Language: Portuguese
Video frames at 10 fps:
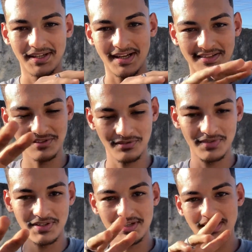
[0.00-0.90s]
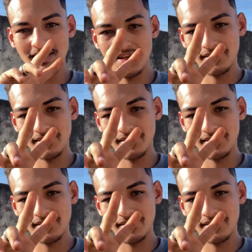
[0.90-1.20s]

Assista os vídeos aí e é